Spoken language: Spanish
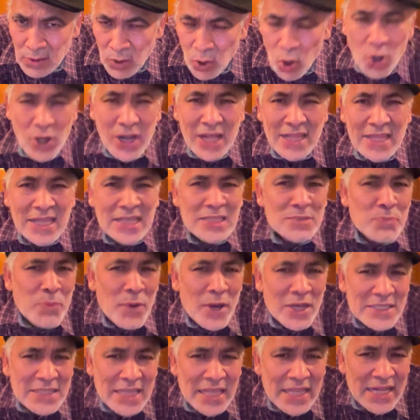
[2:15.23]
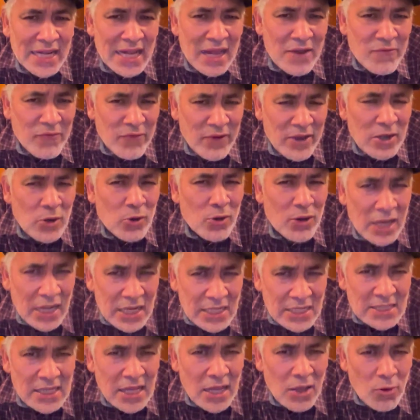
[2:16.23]
Horas después, Adrián fue
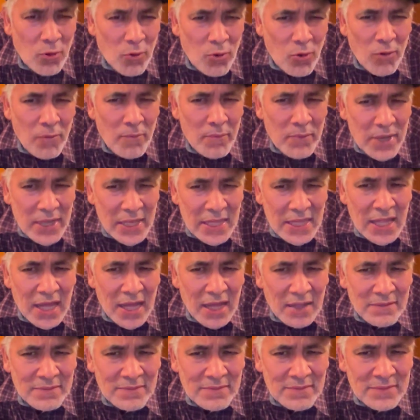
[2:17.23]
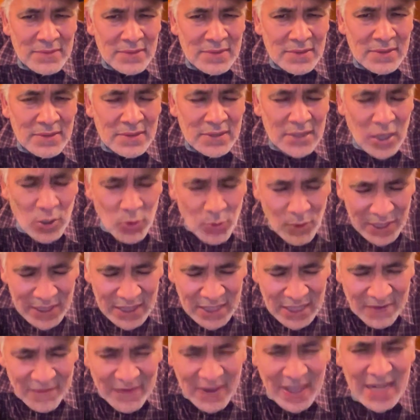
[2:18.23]
localizado con vida. Se
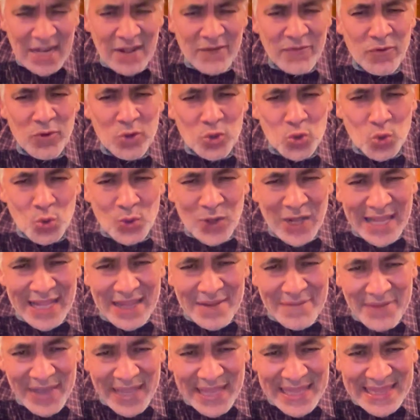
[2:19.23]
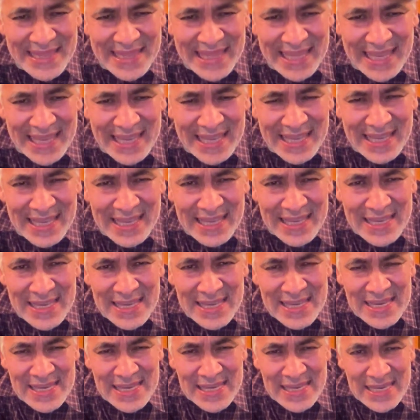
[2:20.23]
encuentra bien, afortunadamente,
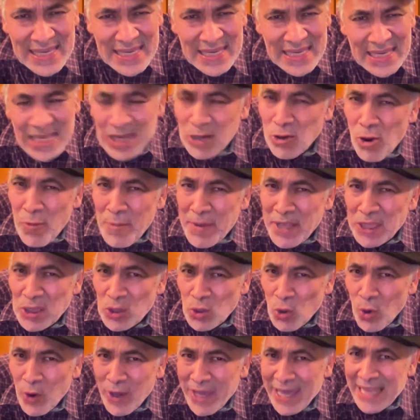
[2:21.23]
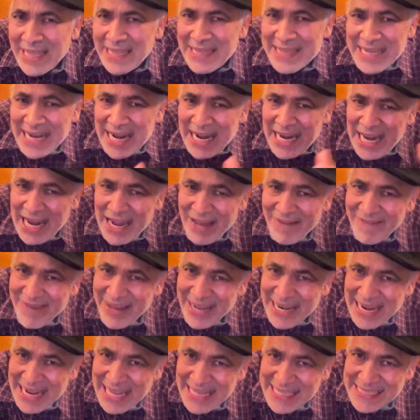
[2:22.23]
y comentó que tras la
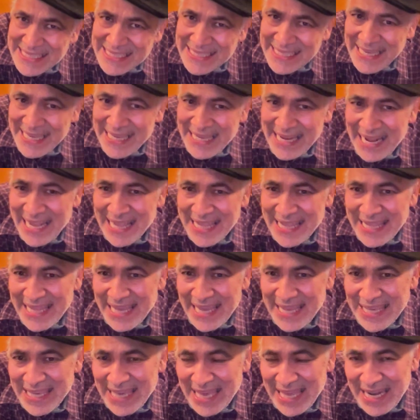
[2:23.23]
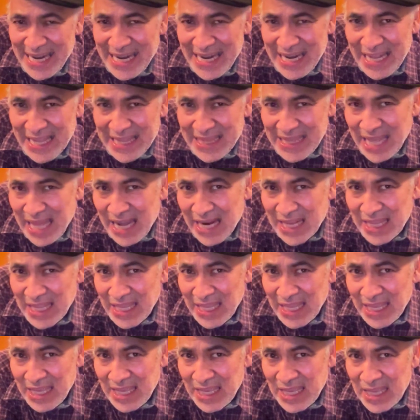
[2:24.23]
balacera de ayer en la
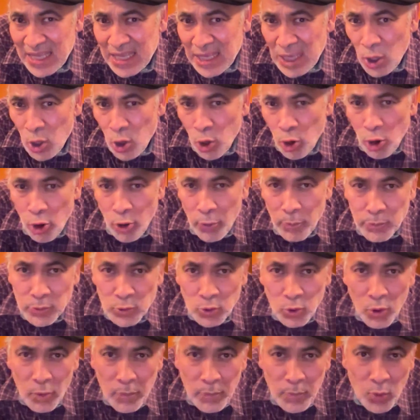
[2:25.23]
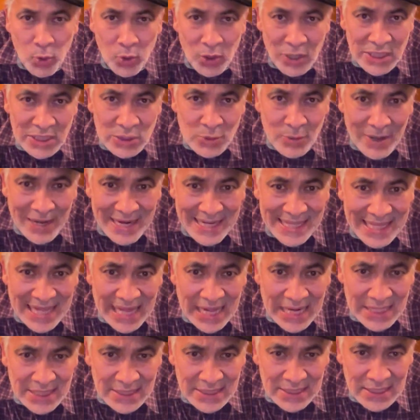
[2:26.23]
tarde, optó por
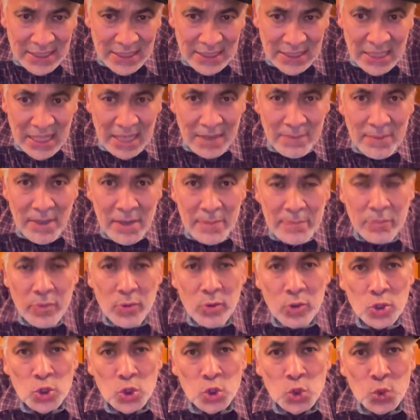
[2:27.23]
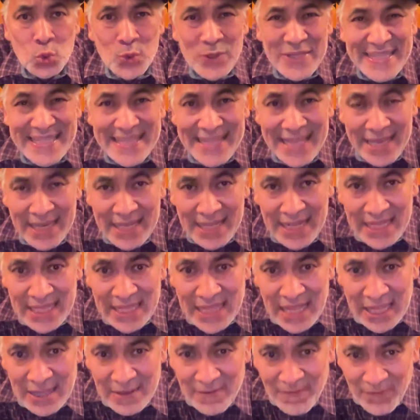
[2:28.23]
resguardarse, teme por su
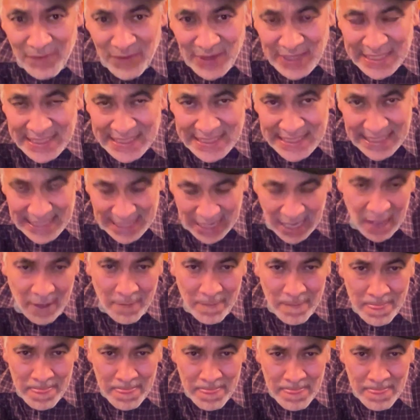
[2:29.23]
integridad física.